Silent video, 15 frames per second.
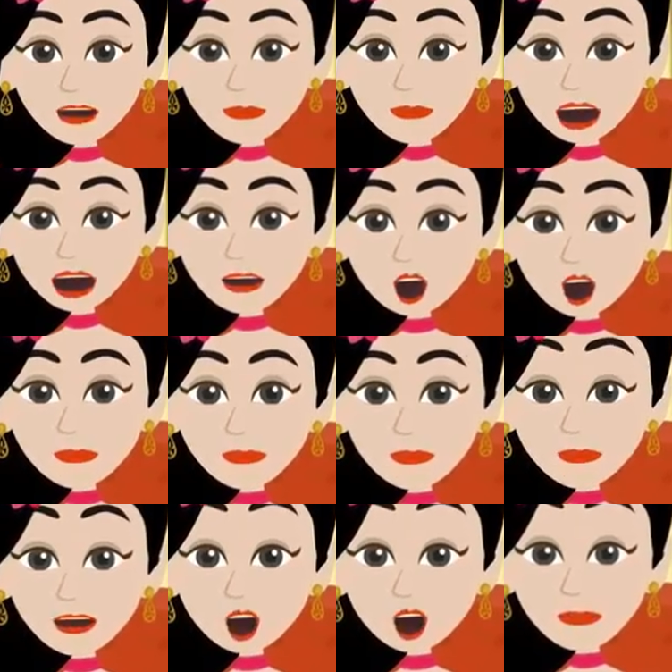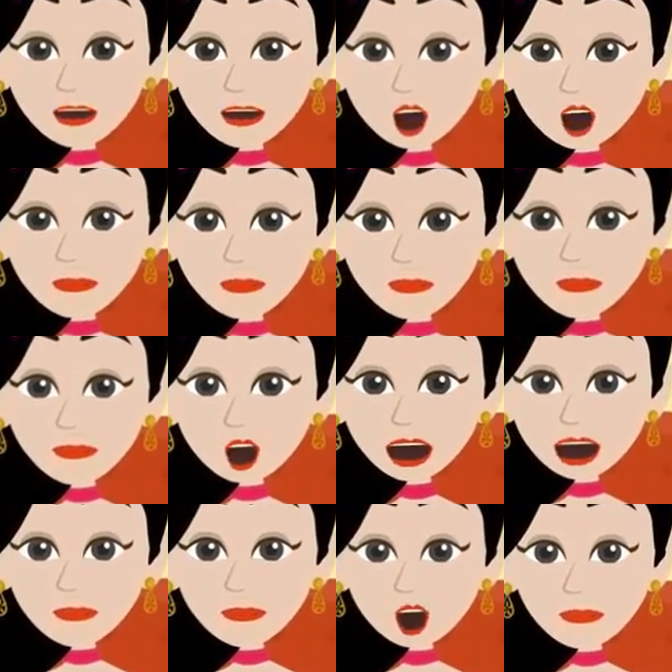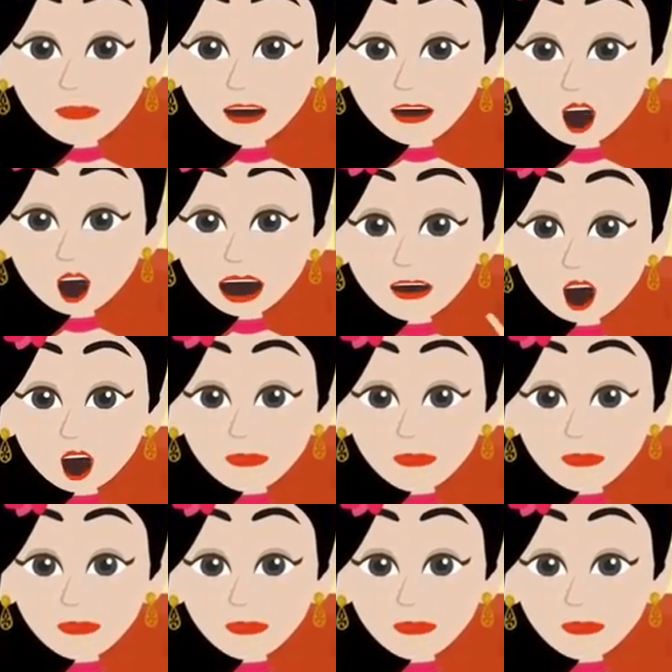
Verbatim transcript: আজকে তোমাদের যে গল্পটি বলবো সেটি